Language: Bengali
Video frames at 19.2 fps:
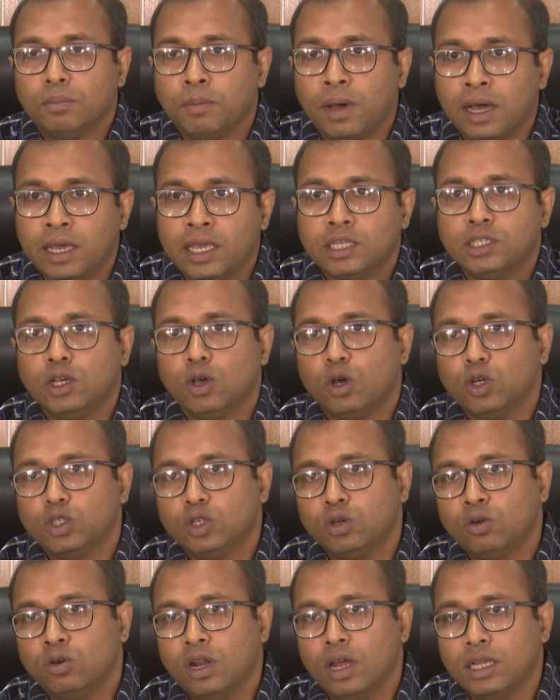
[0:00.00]
বাকি যে
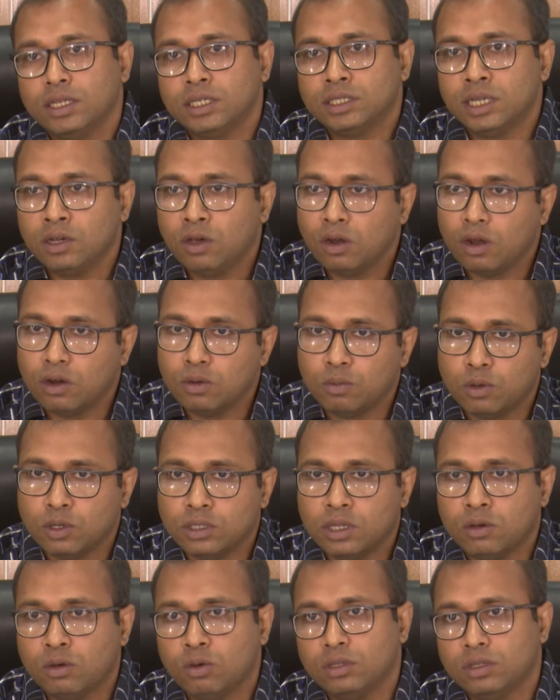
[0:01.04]
অংশগুলো আছে সেগুলোর উপর
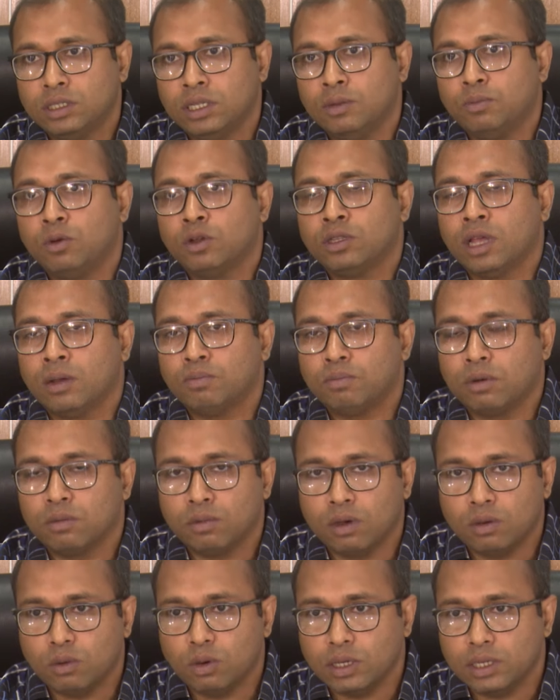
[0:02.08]
দিয়েও তীব্র
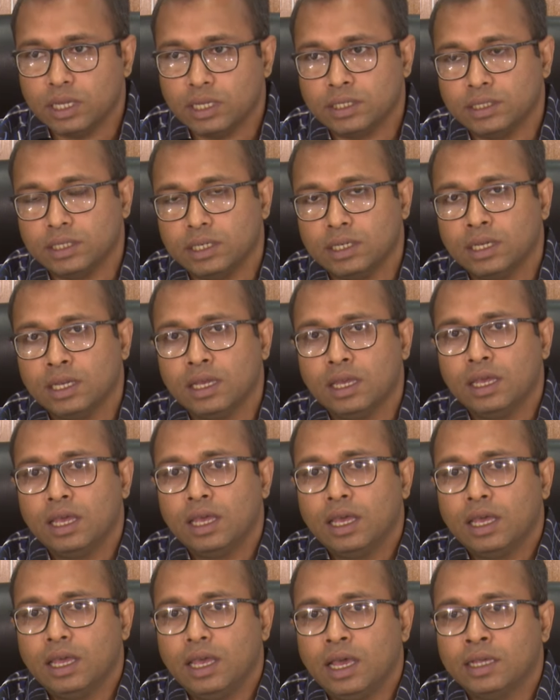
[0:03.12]
তাপপ্রবাহ হয়ে যাচ্ছে
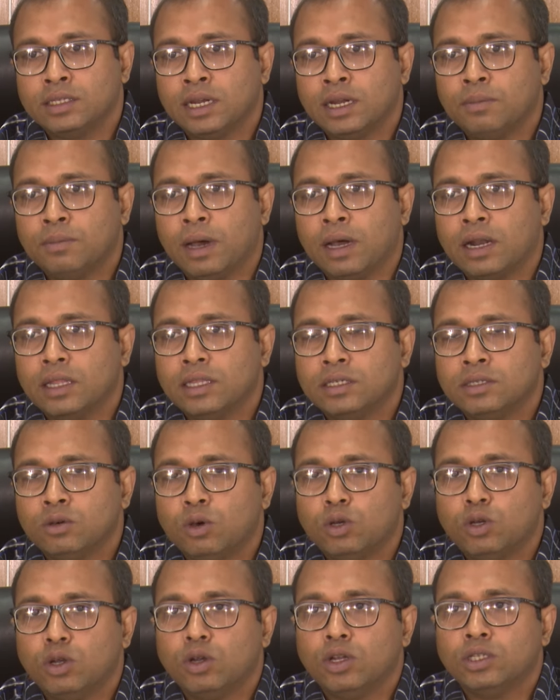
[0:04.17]
এছাড়া বাংলাদেশের
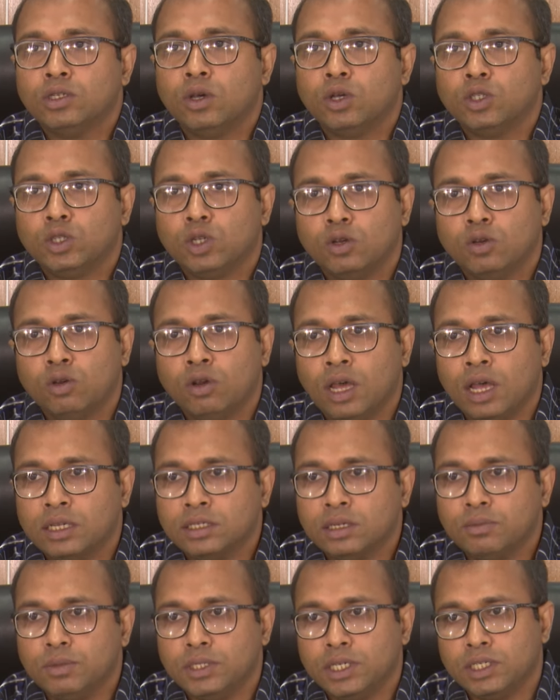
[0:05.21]
অন্য অন্য যে অঞ্চলগুলো
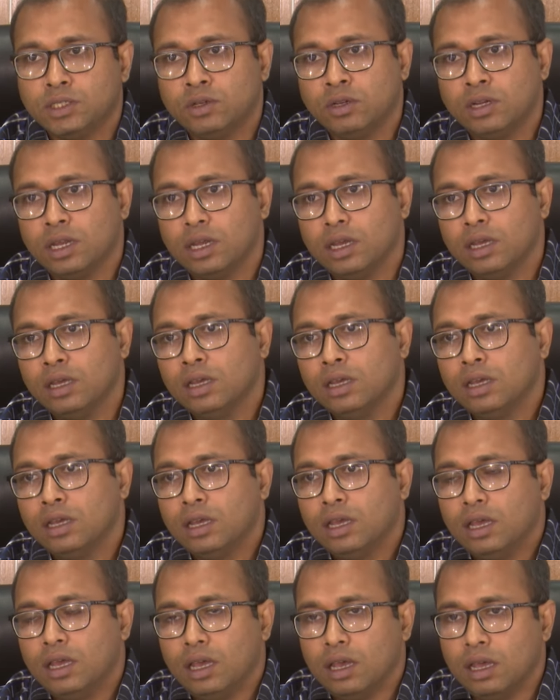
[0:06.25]
আছে বিশেষ করে
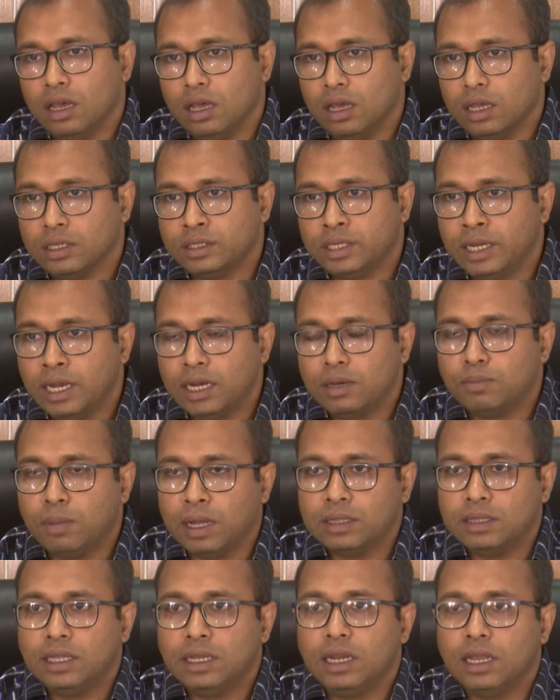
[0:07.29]
সিলেট
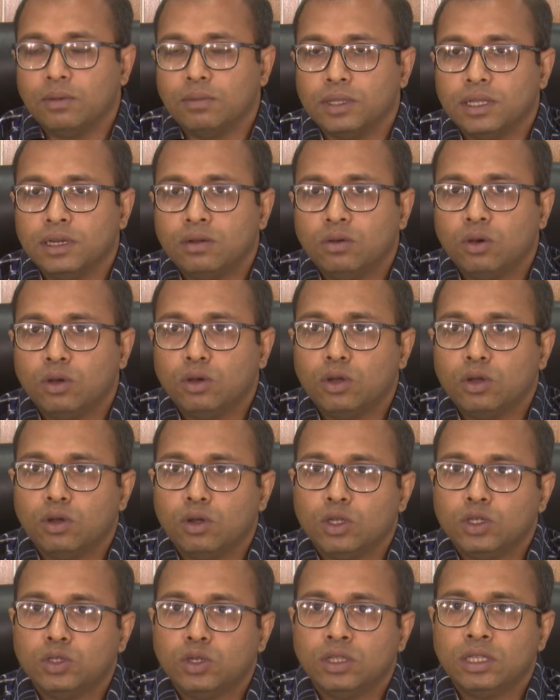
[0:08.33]
বাদ দিলে আমাদের অন্য অন্য
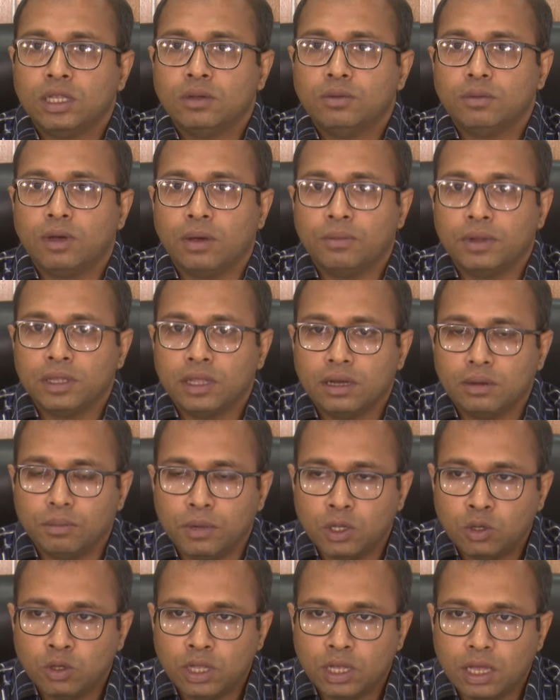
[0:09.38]
অঞ্চল দিয়ে আমাদের
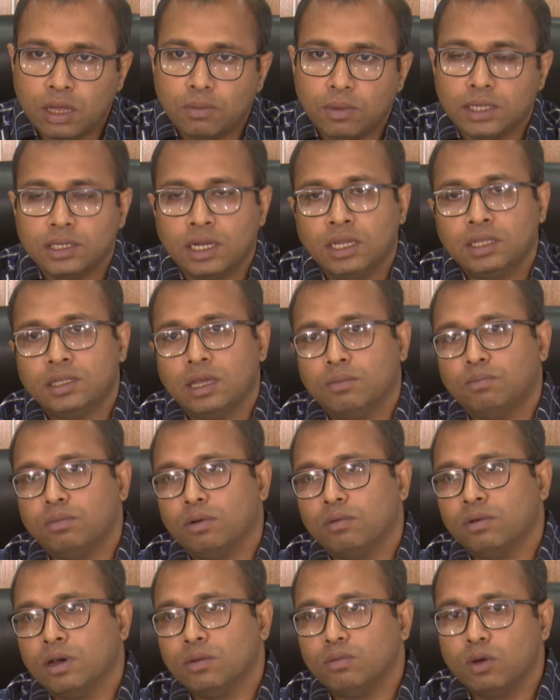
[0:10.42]
মৃদু থেকে মাঝারি তাপ
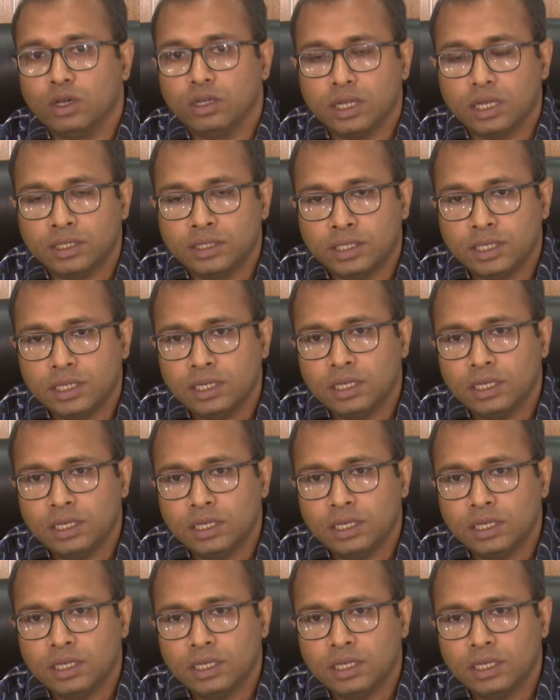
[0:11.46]
প্রবাহ যাচ্ছে